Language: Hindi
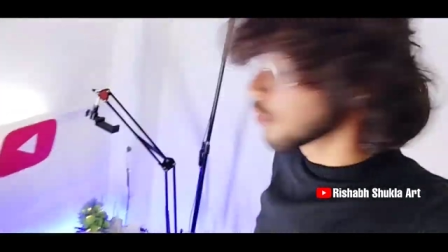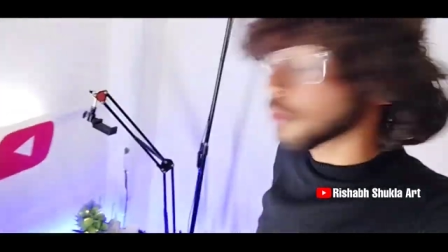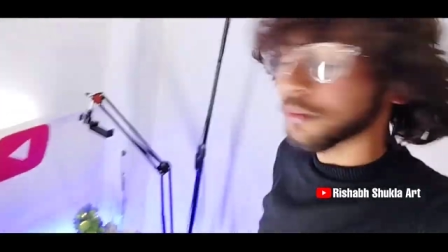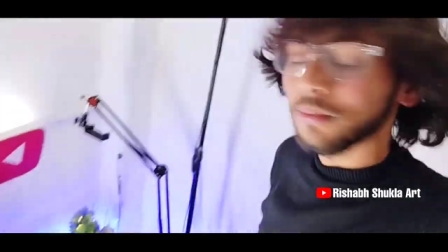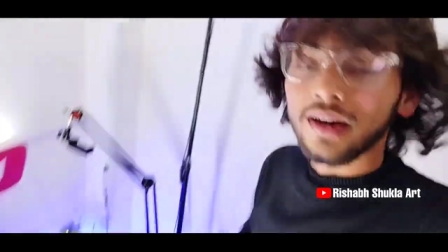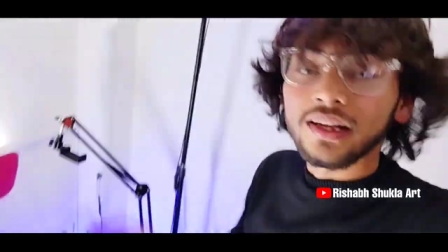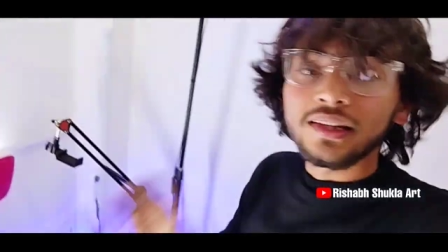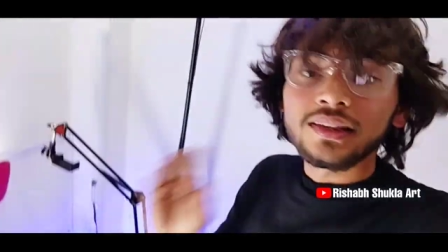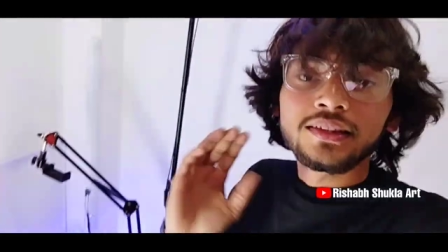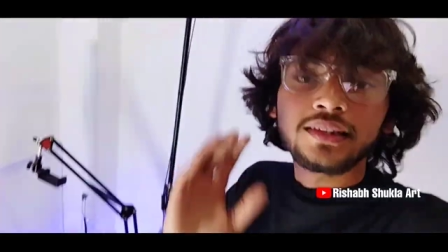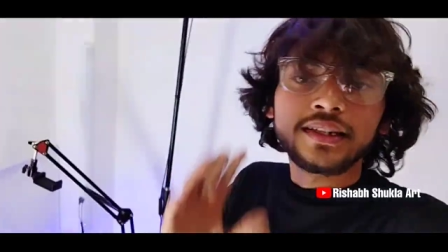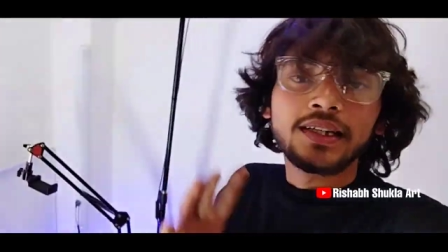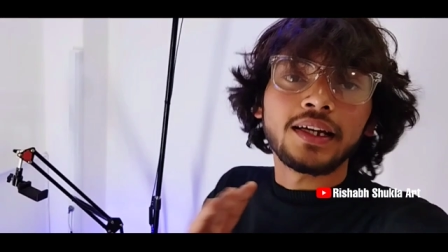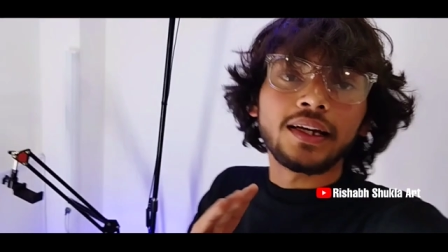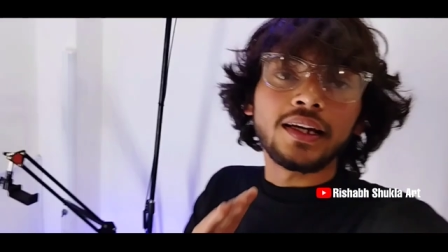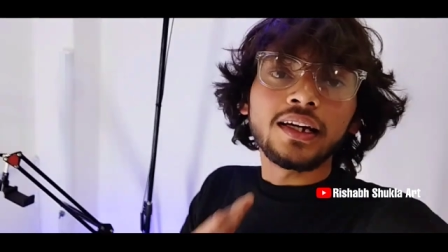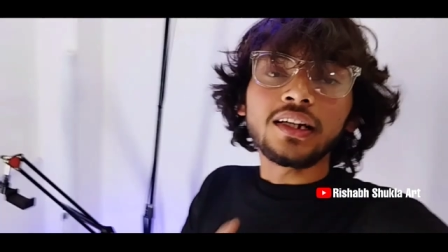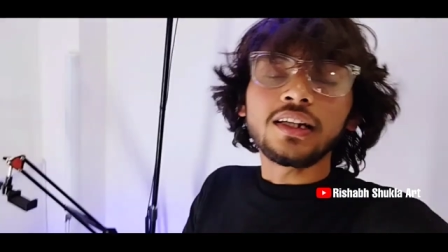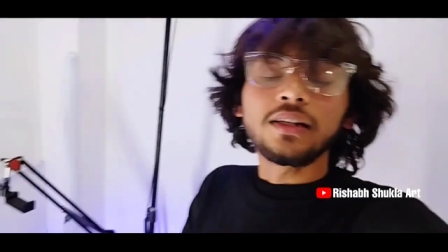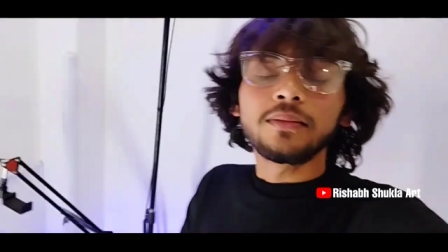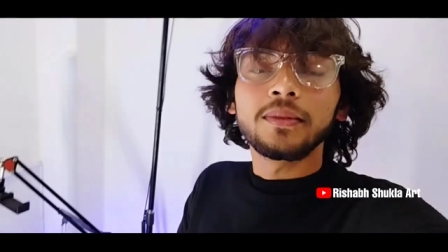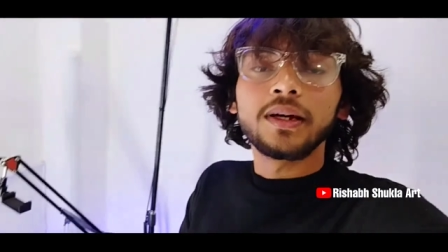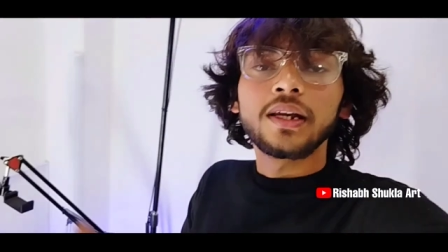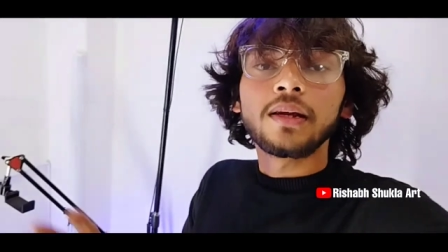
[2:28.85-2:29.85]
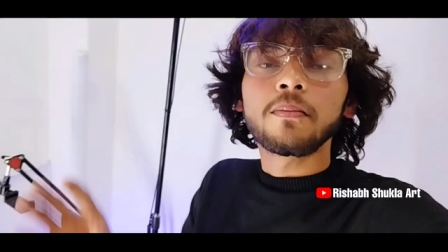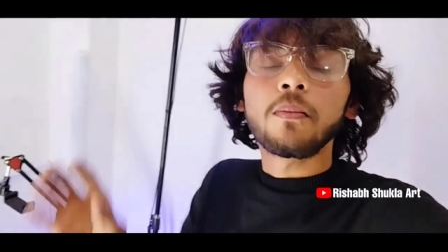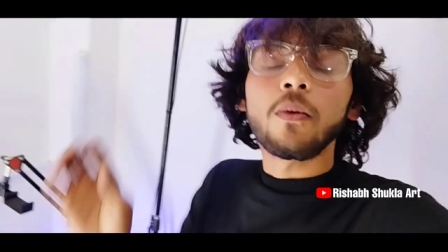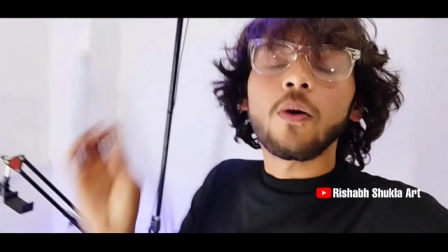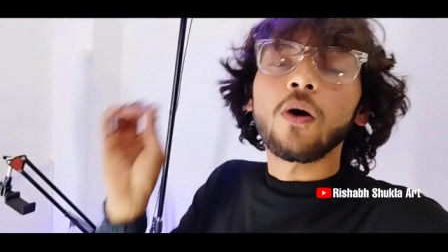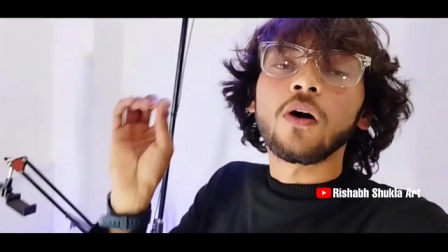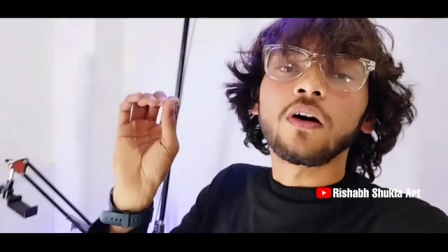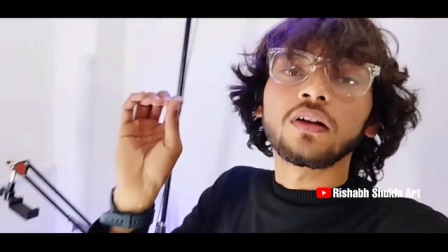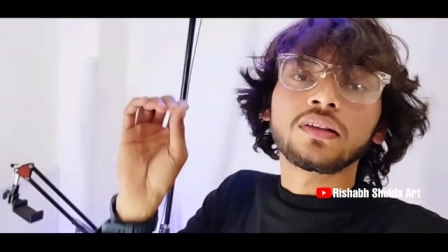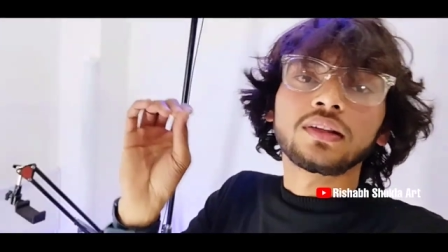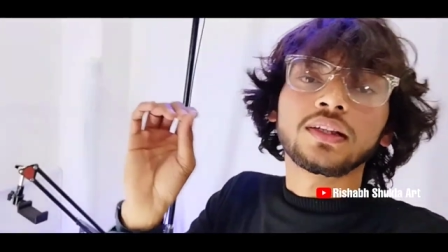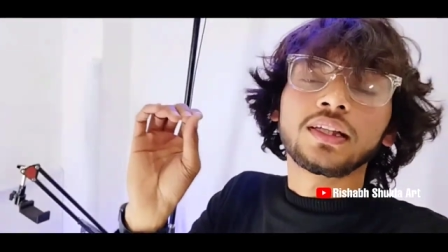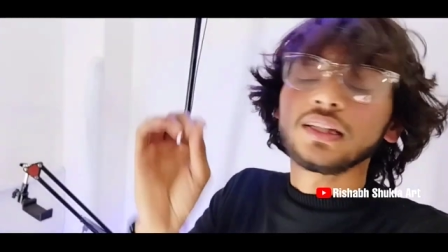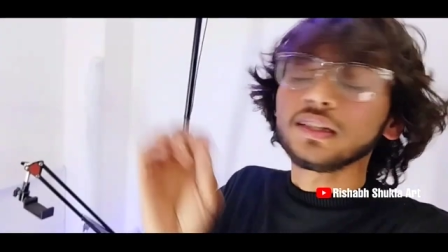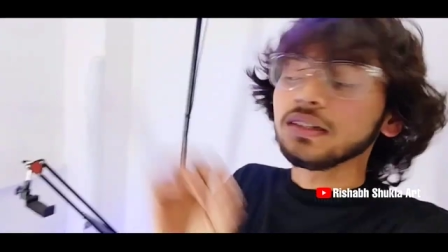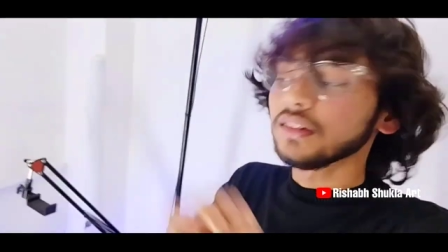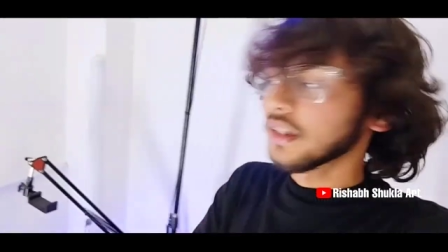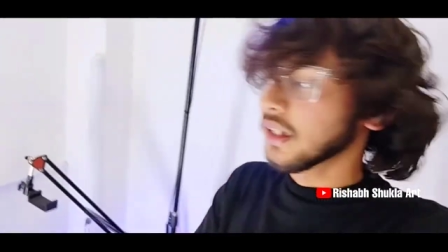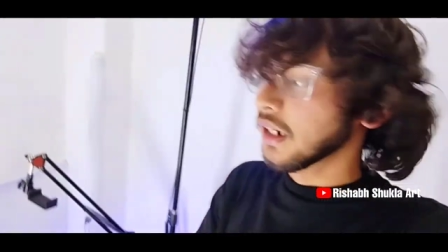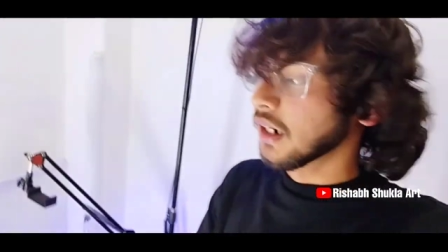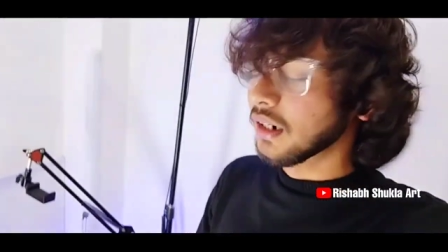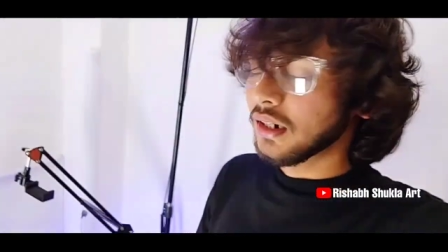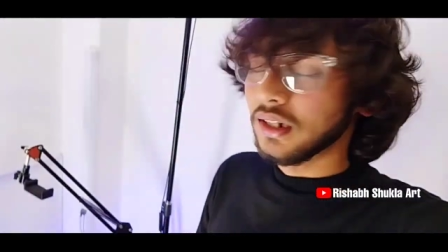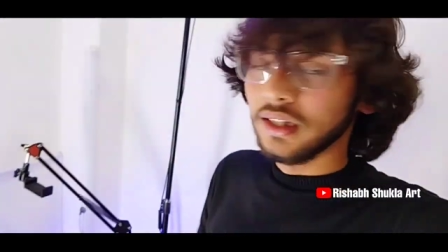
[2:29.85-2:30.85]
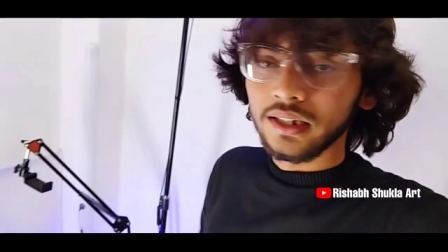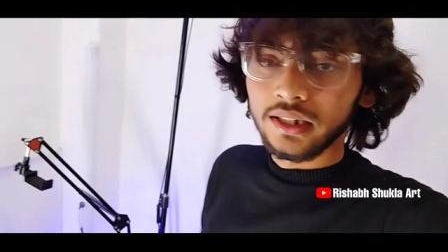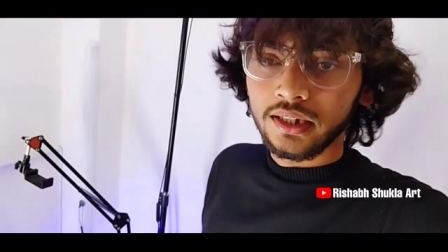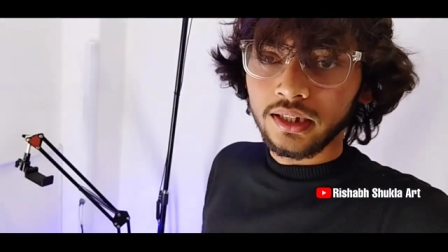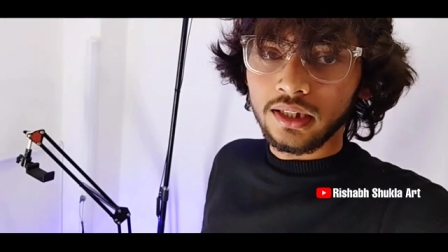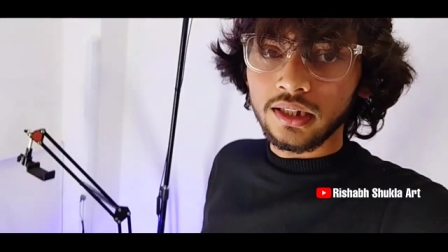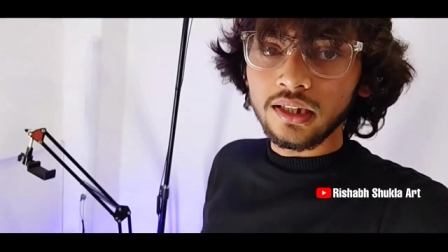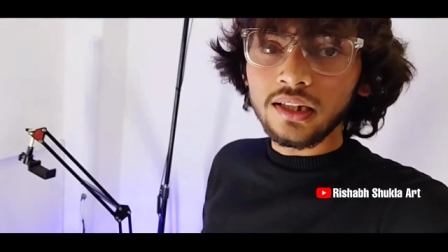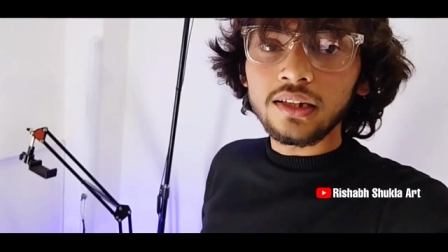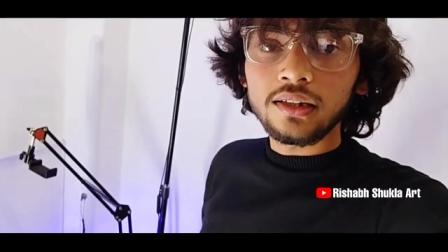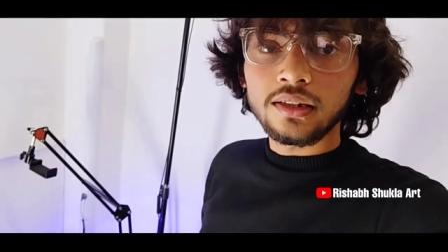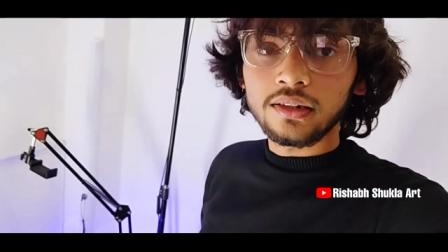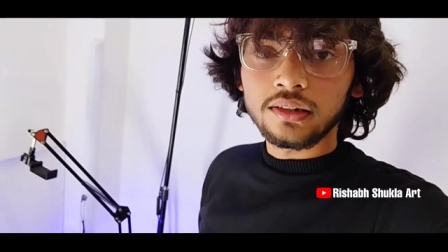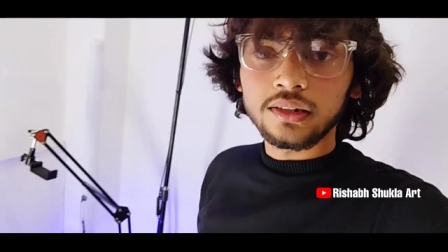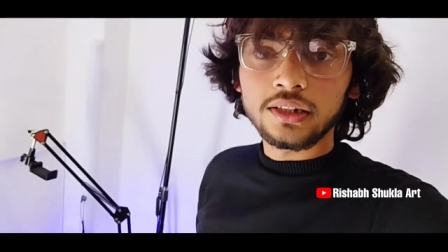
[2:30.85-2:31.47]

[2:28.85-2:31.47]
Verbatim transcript: तो बात ये है कि मैंने बहुत दिन से इकट्ठे किए हैं